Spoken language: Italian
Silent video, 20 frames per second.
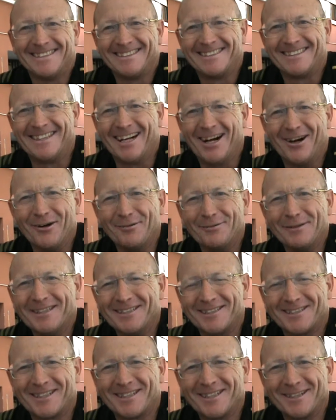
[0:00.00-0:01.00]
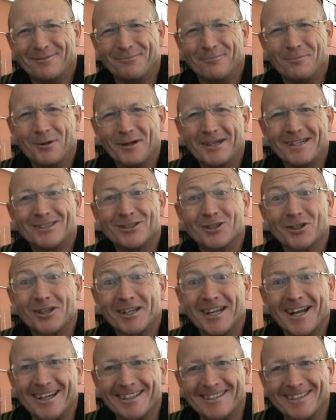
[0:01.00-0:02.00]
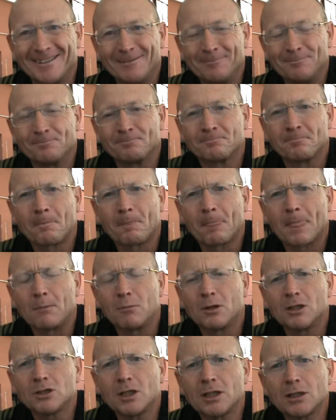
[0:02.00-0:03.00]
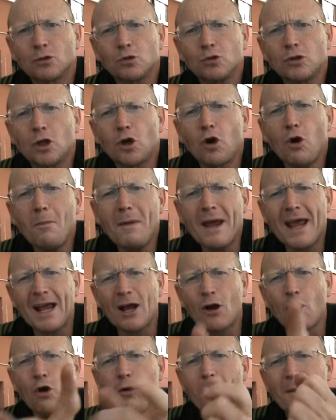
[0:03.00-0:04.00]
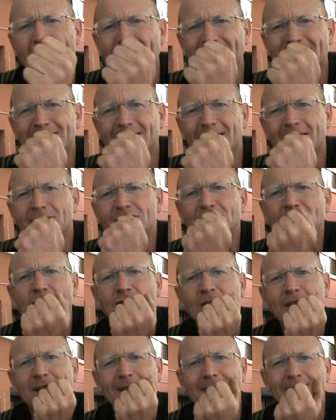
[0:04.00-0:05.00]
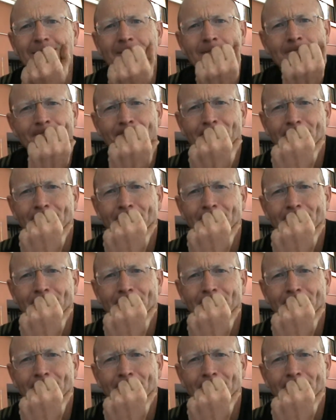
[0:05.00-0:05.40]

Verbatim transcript: Ciao amici, buona giornata. Buona giornata a tutti. Come, come essere vincenti?